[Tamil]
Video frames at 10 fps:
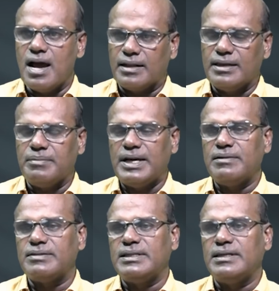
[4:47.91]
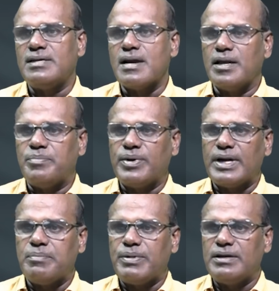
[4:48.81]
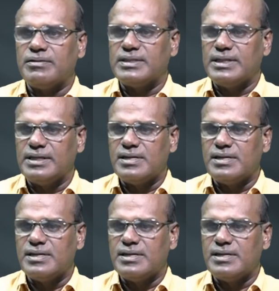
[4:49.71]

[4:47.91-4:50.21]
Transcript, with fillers: அதே மாதிரி வந்து இப்போ எடப்பாடி வந்து